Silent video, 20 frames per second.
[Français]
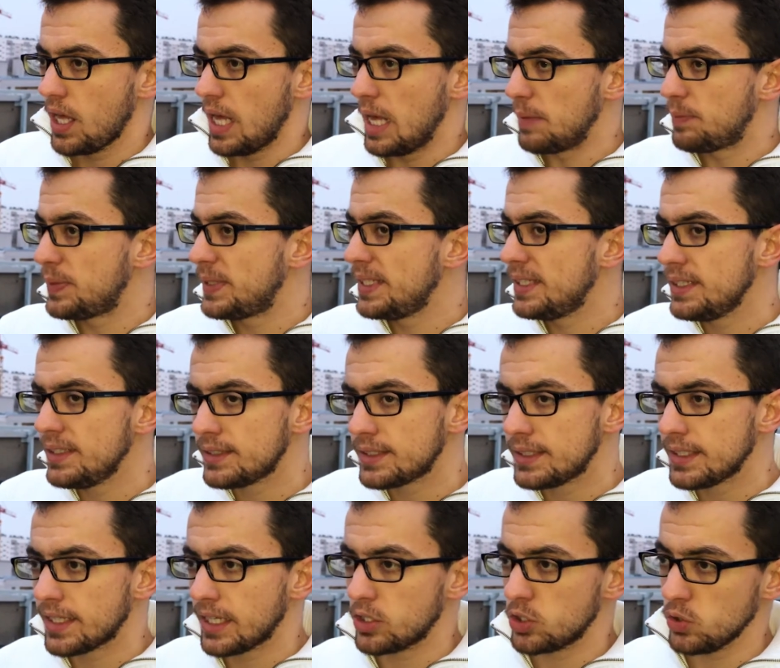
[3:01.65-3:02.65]
Et puis
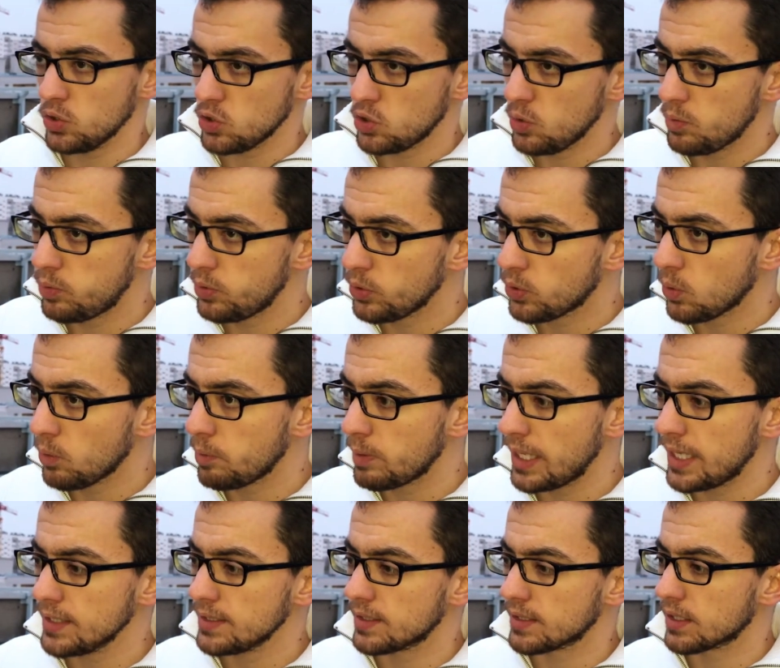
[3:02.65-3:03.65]
c'est quelque chose de plus
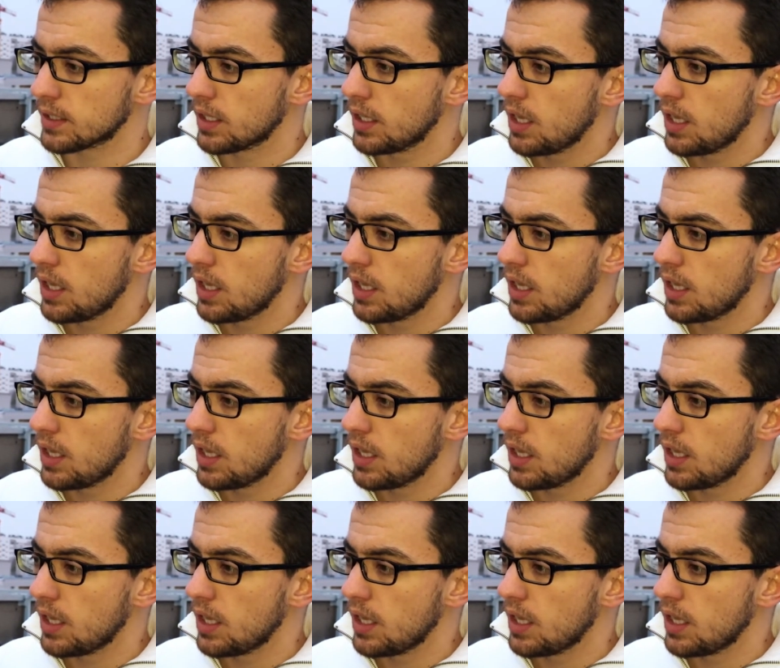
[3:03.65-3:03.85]
complexe.